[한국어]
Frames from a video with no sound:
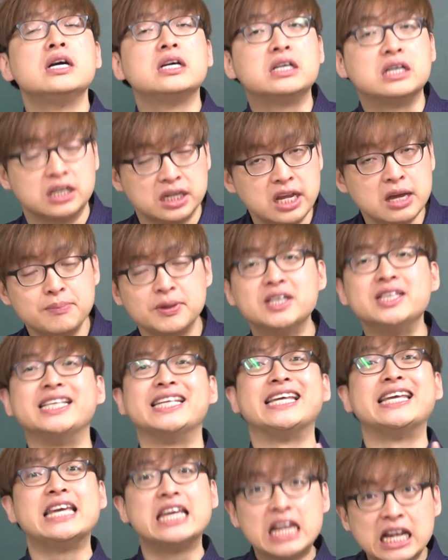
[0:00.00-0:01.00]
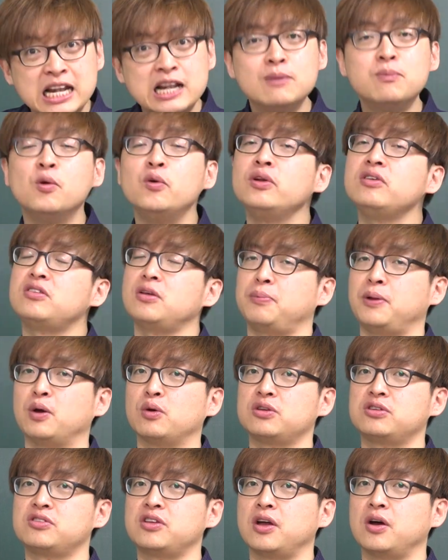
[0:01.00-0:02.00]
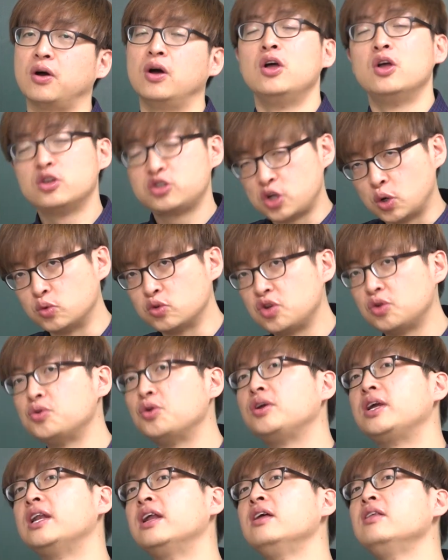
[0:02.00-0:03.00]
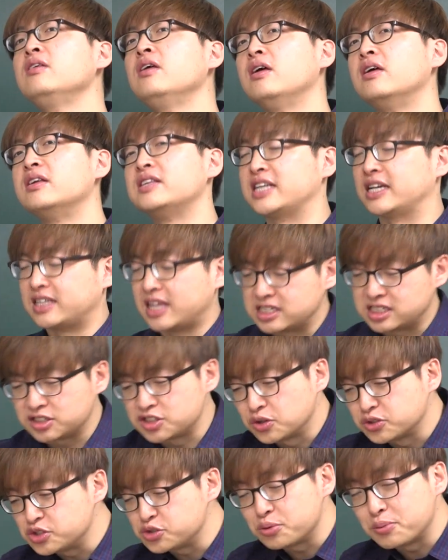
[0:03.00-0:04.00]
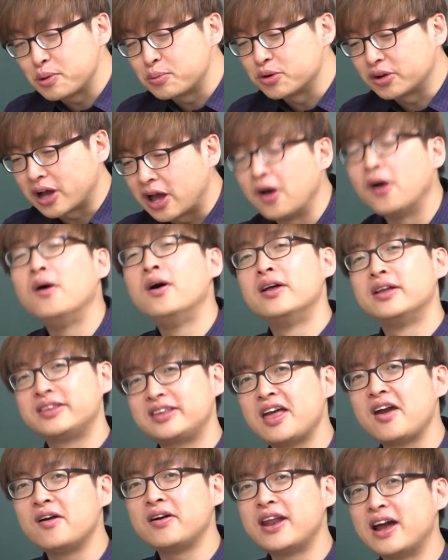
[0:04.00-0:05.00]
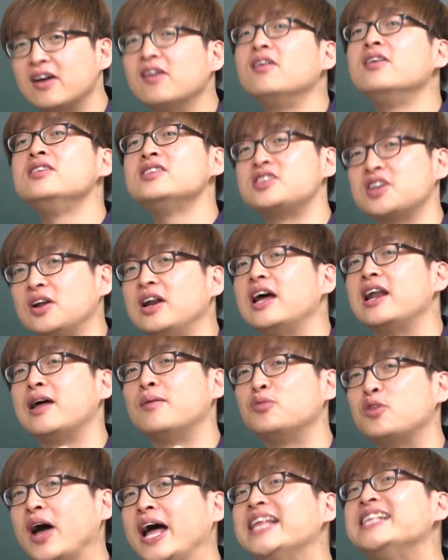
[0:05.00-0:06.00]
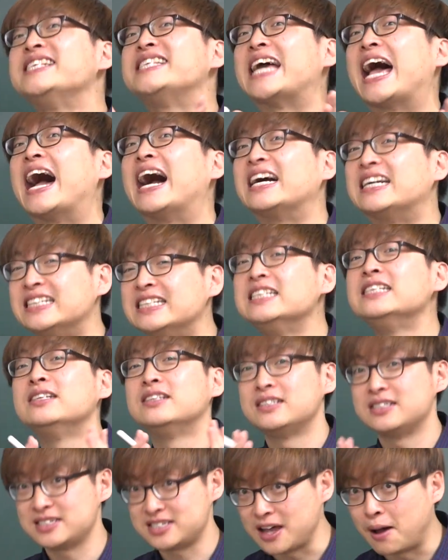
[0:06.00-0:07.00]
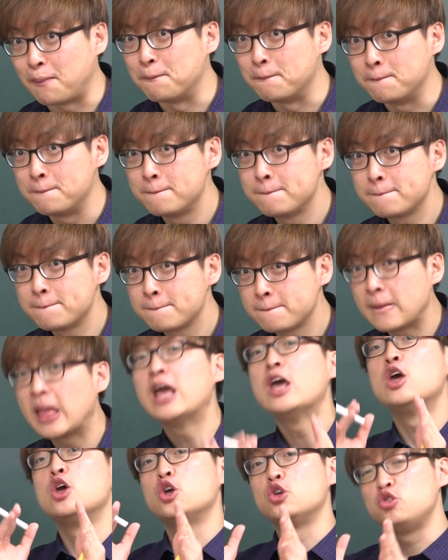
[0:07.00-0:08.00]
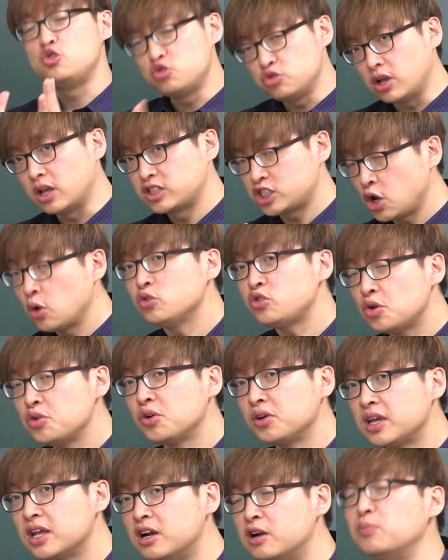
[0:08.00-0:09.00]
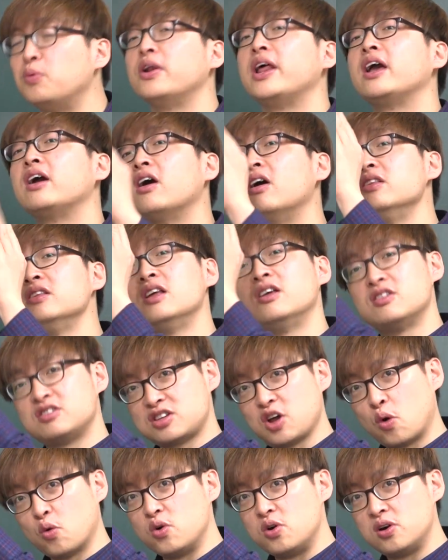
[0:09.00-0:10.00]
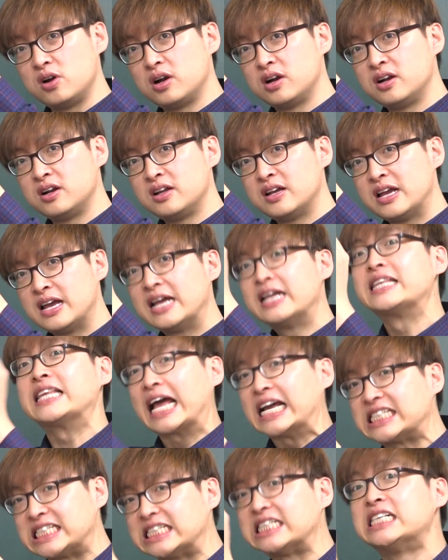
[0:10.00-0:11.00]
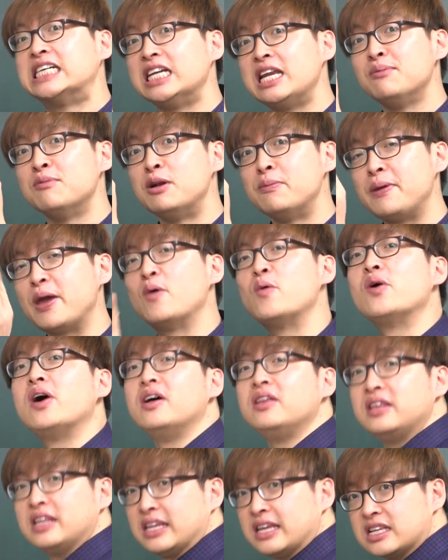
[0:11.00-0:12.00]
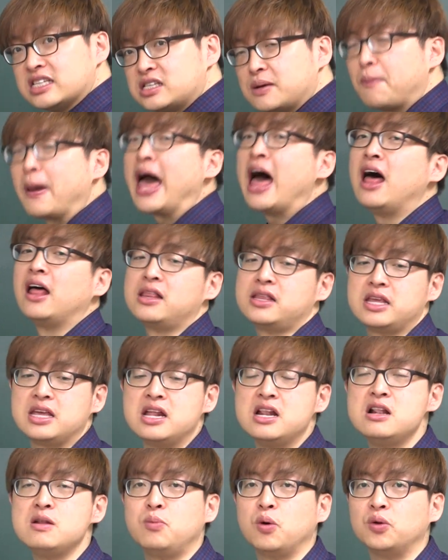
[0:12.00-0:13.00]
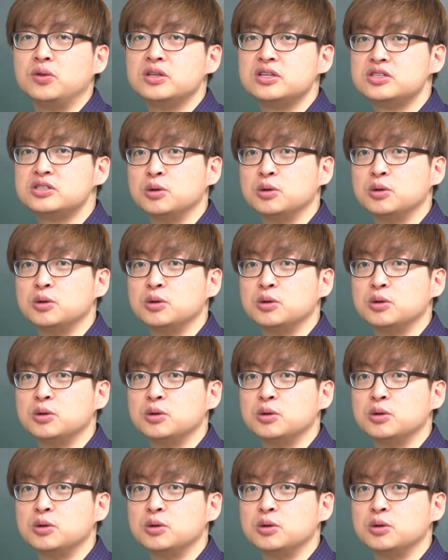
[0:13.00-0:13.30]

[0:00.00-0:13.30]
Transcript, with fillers: 그림은 일본에서 배웠어요. 청소년기는 자 다시 정리 좀 해볼까요? 태어난 건 전라남도 한 작은 섬. 유, 어, 청소년기를 보낸 건 서울. 다시 그림을 배운 건 재팬, 일본.